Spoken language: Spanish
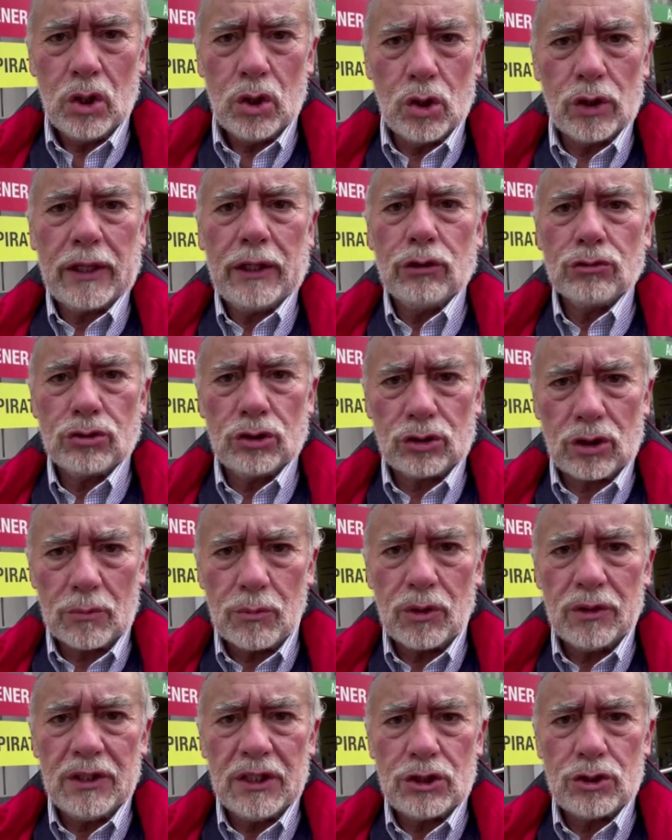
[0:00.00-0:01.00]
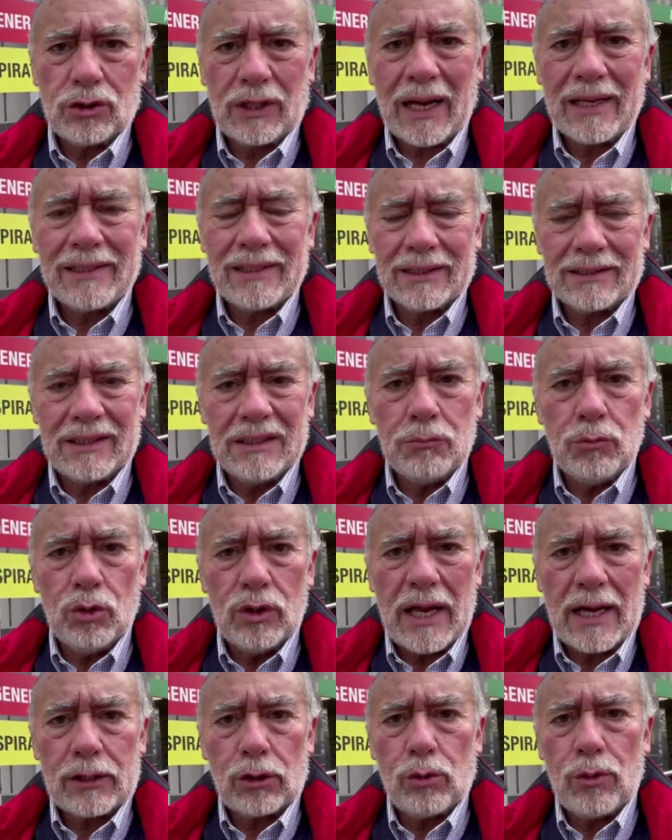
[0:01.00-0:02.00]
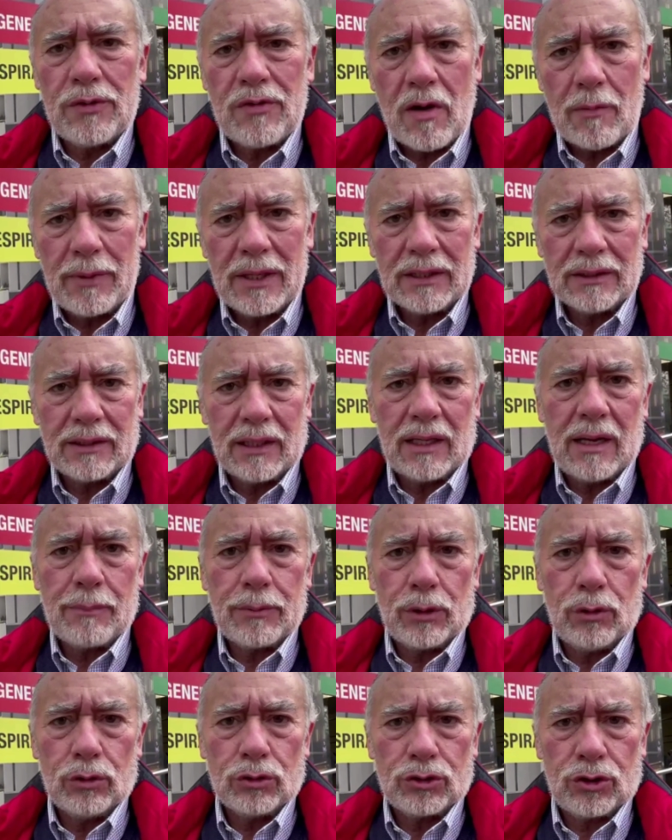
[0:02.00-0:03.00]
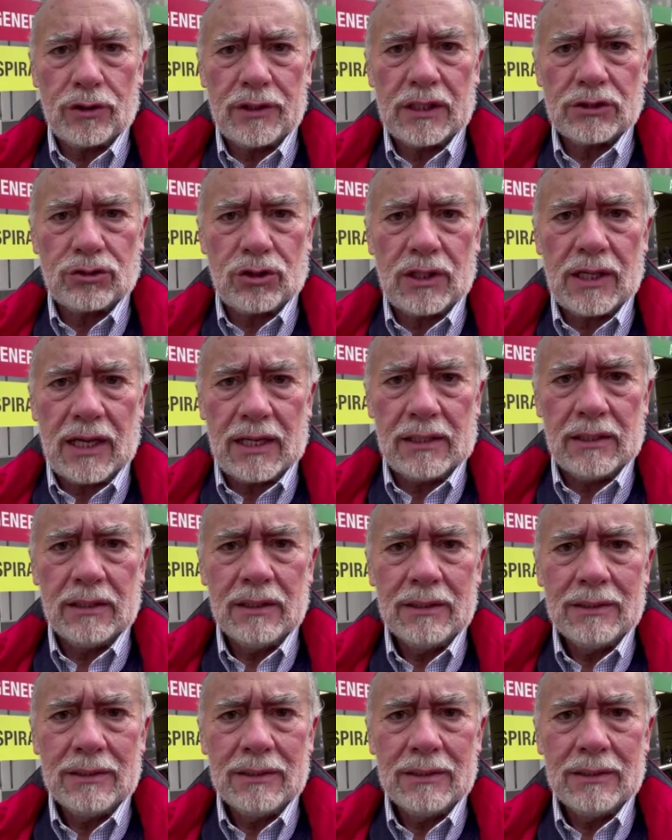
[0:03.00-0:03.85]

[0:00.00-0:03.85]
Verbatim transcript: Lo que nosotros hemos dicho que hay que estimular nuevamente la producción nacional.